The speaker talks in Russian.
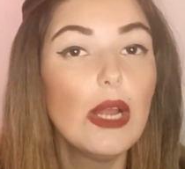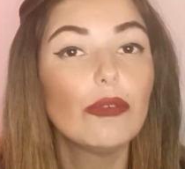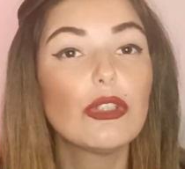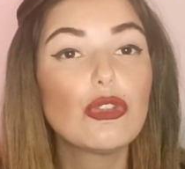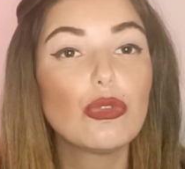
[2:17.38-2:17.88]

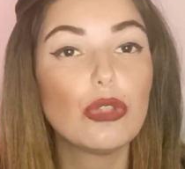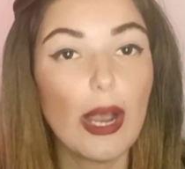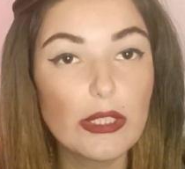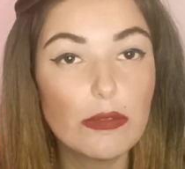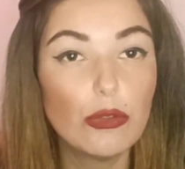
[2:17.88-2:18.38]
в
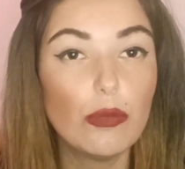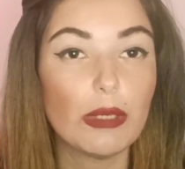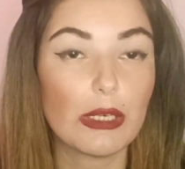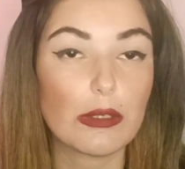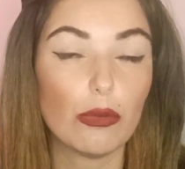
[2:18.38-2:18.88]
Государственную
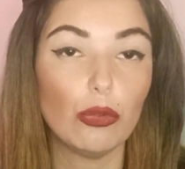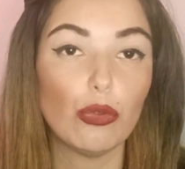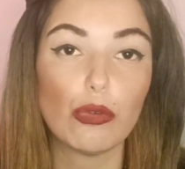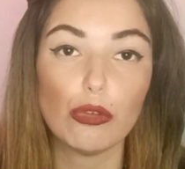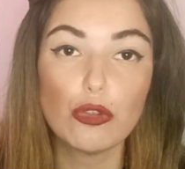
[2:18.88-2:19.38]

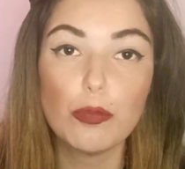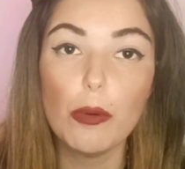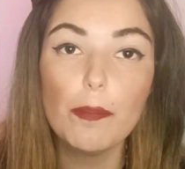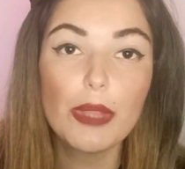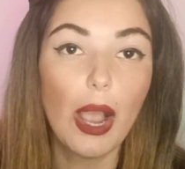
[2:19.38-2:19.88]
миграционную службу